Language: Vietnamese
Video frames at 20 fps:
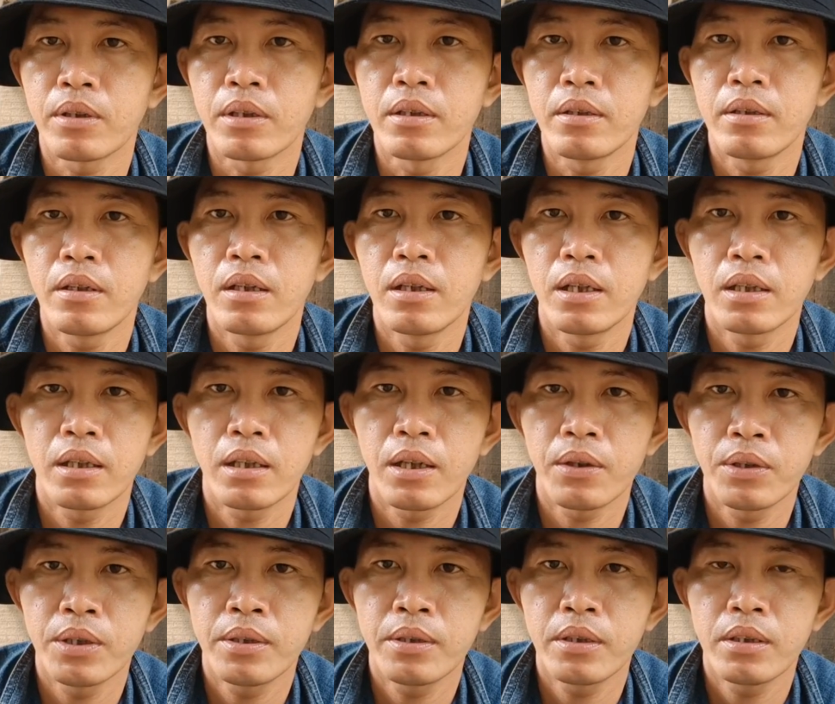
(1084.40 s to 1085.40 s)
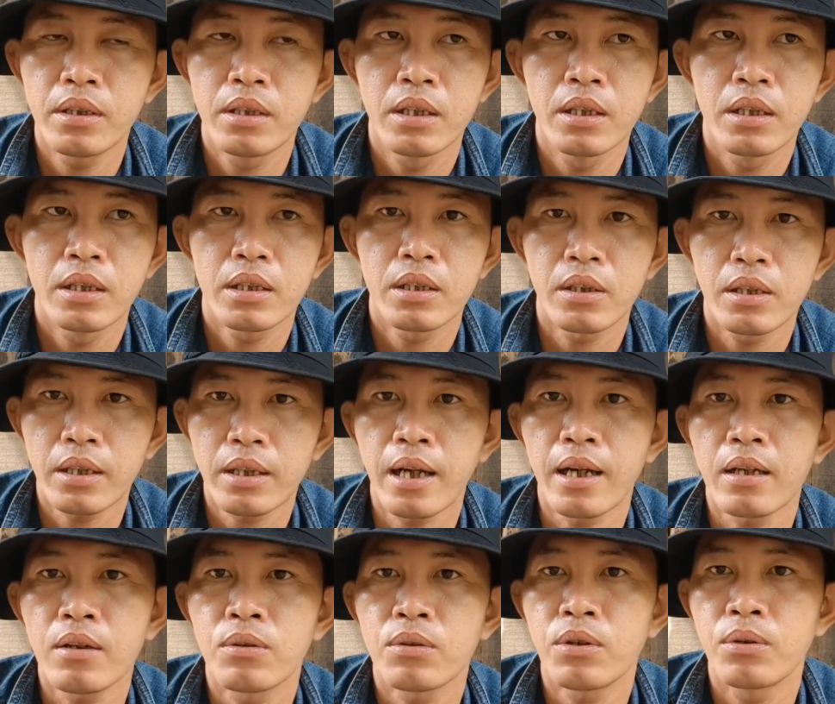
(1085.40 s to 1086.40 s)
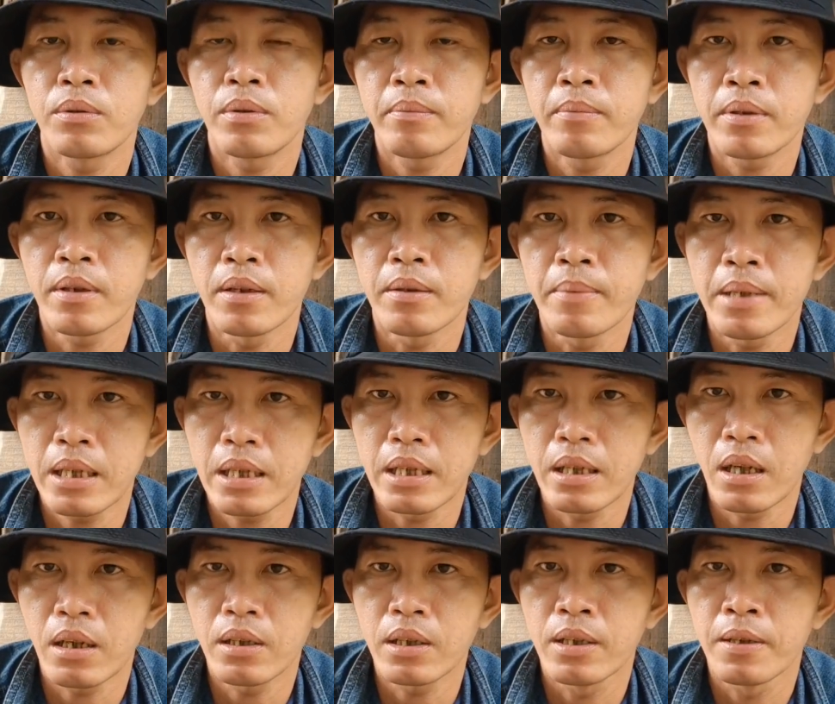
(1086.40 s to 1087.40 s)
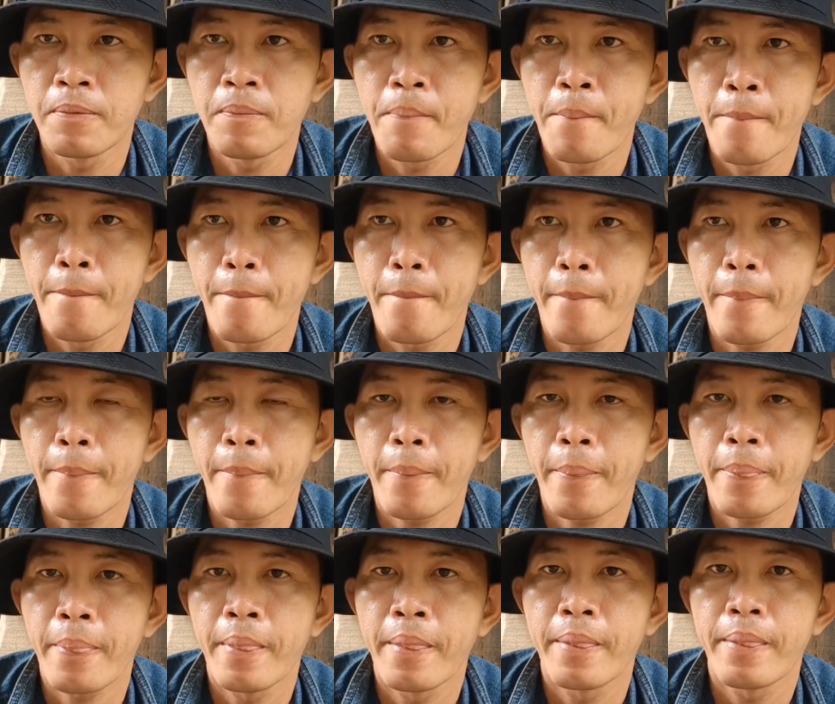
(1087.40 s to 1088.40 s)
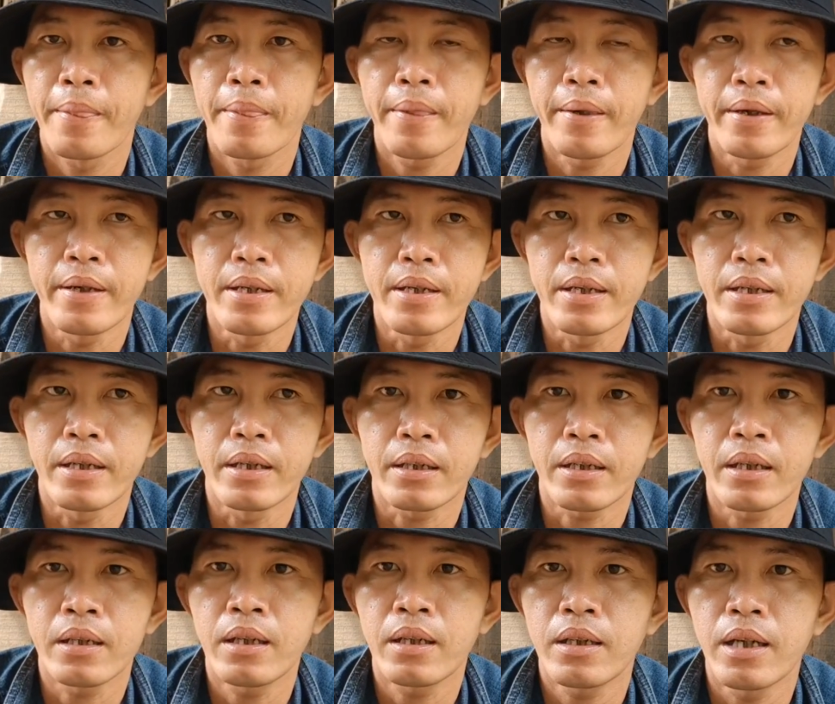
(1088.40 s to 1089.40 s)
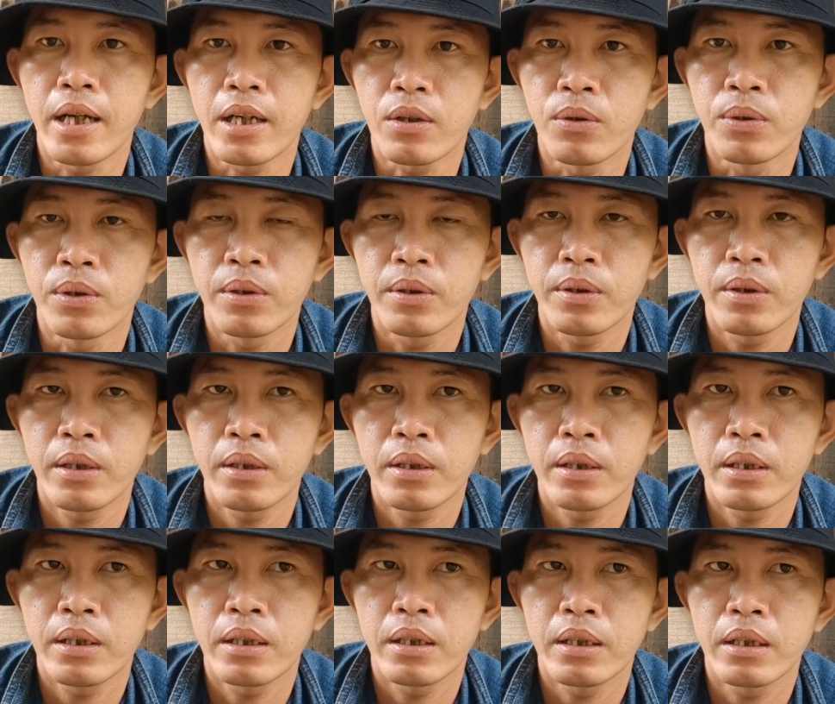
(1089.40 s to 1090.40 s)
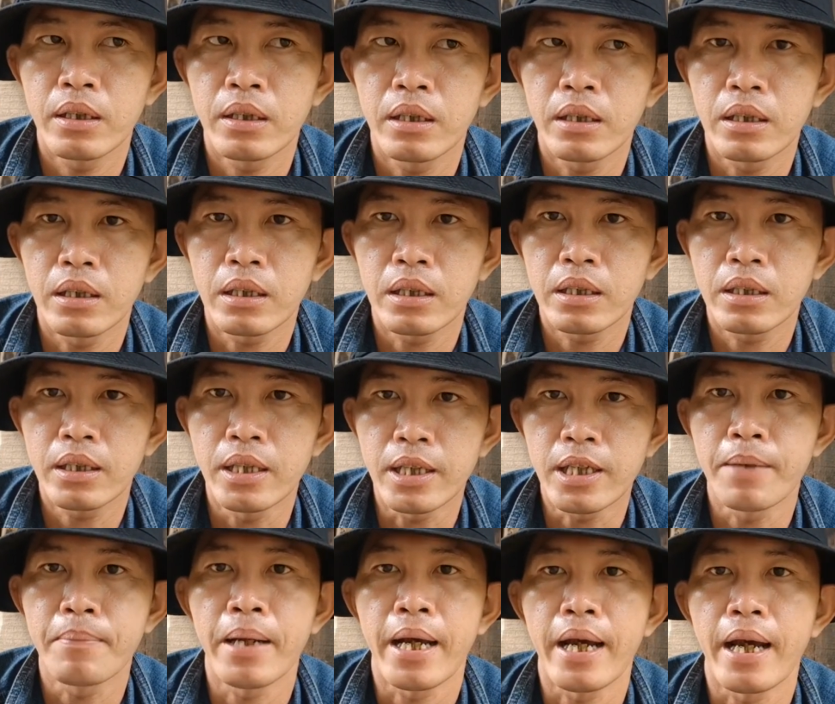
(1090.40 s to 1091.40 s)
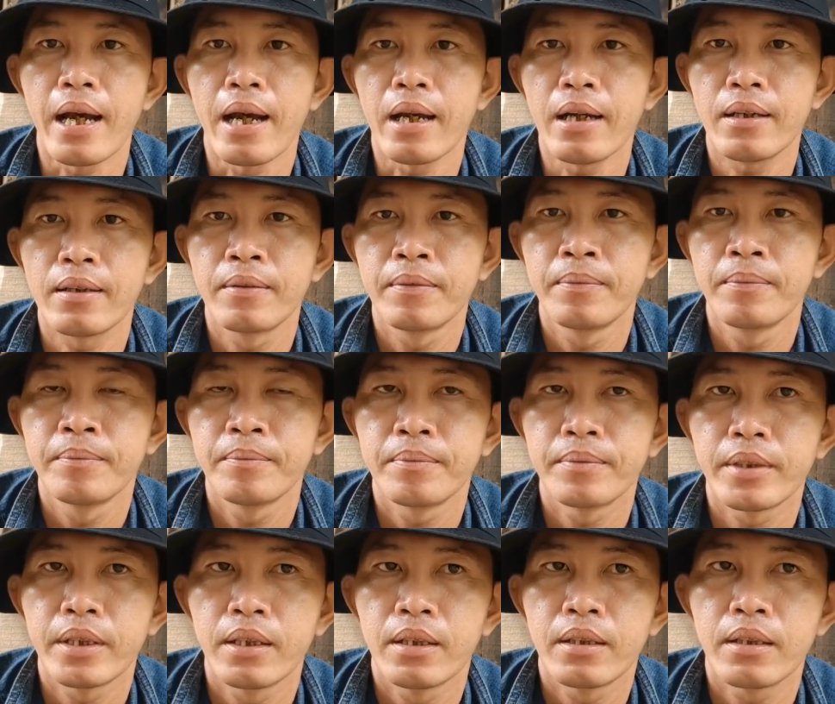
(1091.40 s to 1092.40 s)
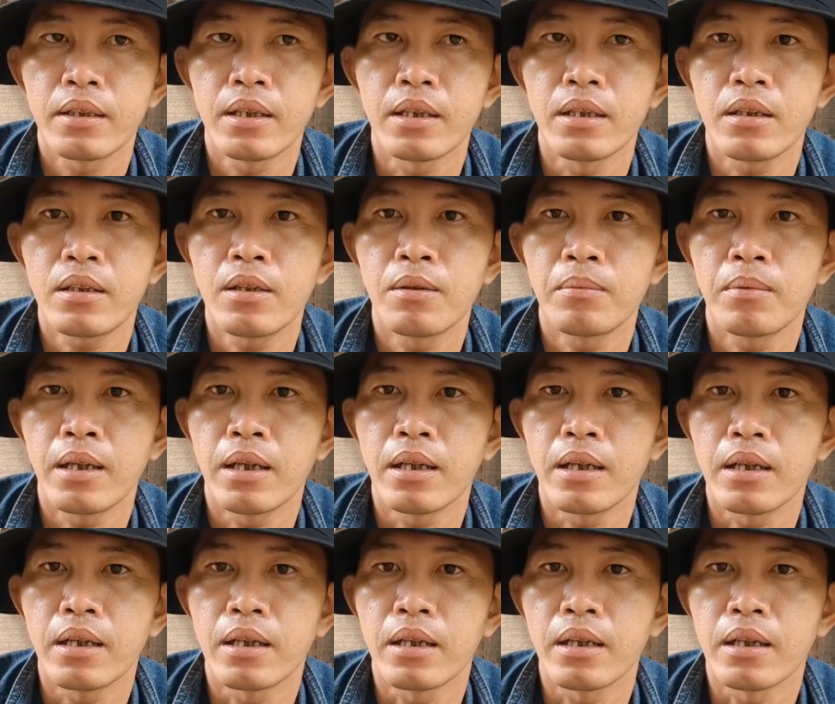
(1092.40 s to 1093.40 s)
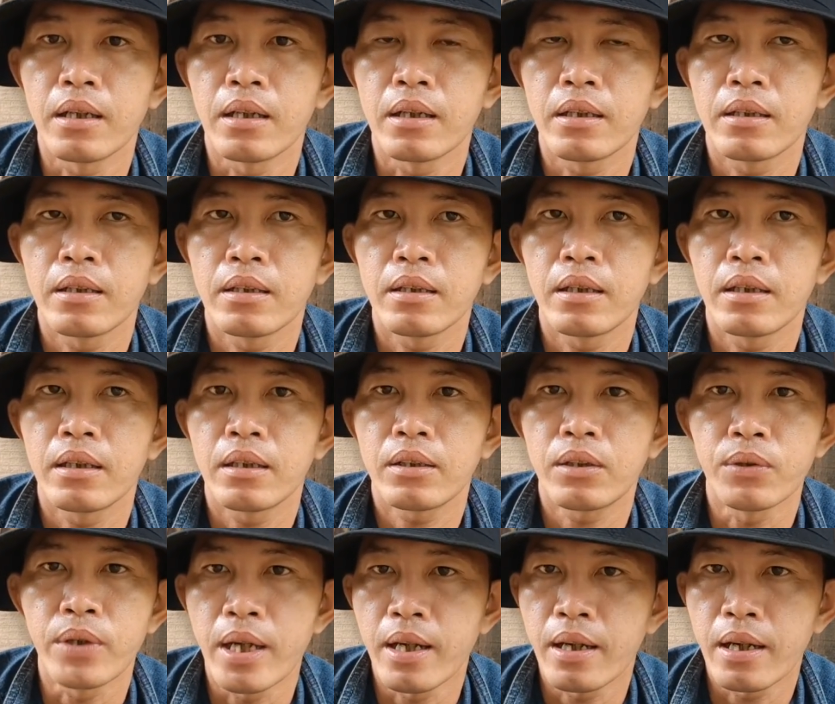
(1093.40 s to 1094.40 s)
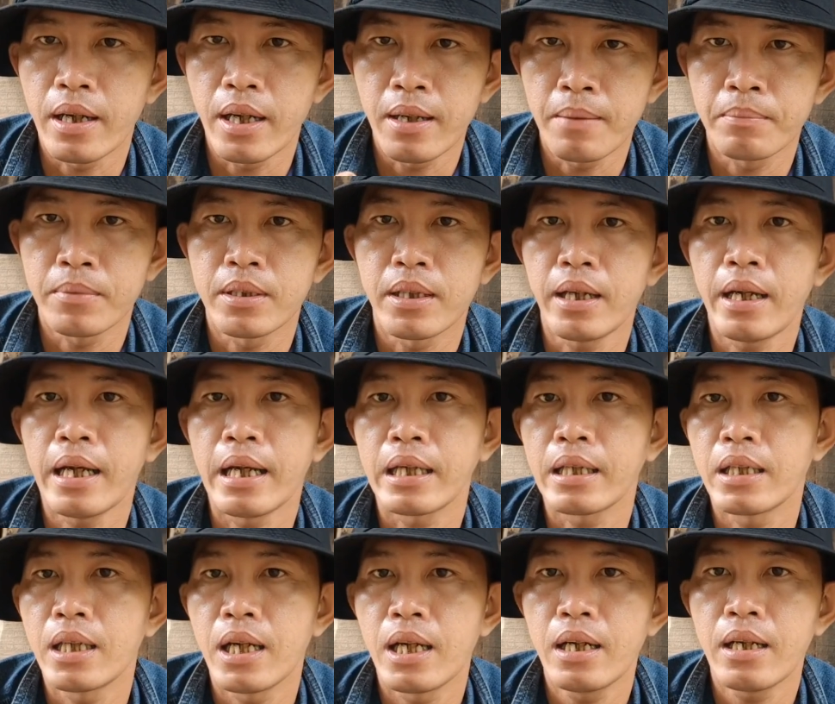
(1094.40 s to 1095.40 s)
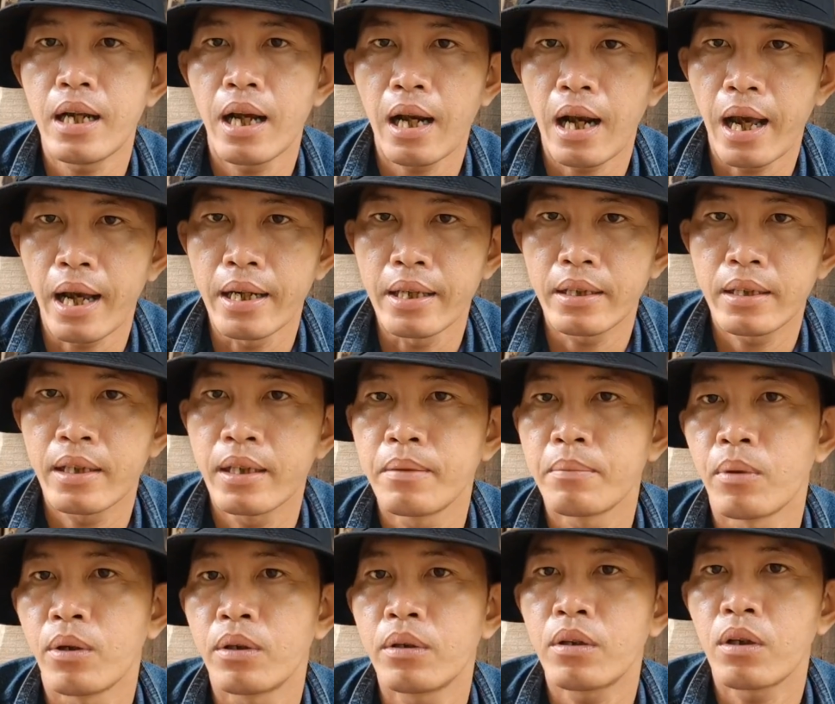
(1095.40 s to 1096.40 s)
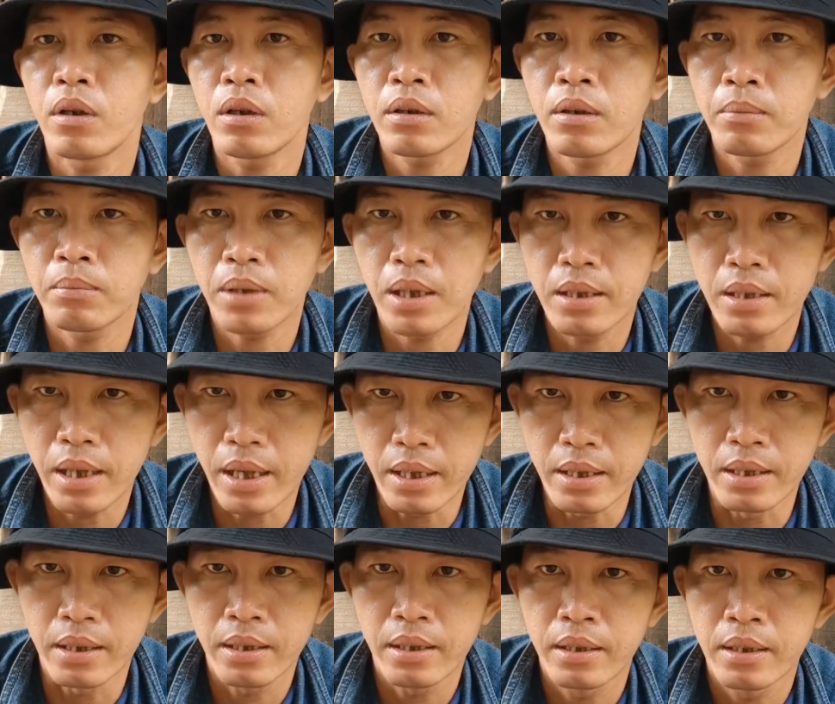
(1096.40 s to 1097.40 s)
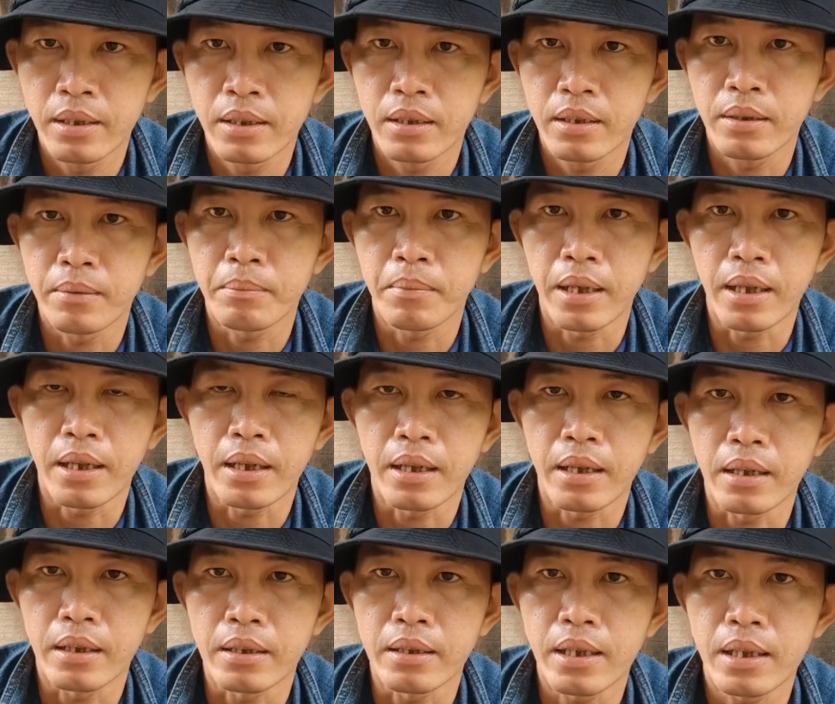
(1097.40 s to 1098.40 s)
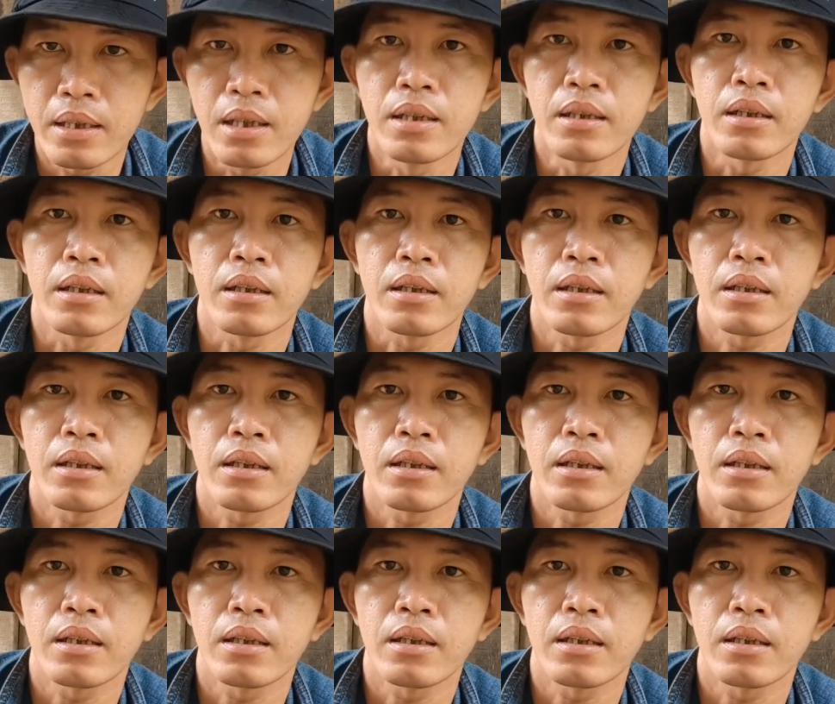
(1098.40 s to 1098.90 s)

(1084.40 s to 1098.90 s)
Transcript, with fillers: chỉ lên nói cho tất cả cô chú anh chị biết vậy thôi thì cái vấn đề của ờ, chị Kim Hà thì nói chung là tụi em sẽ hạn chế đăng lại khi mỗi có thông tin gì mà gia đình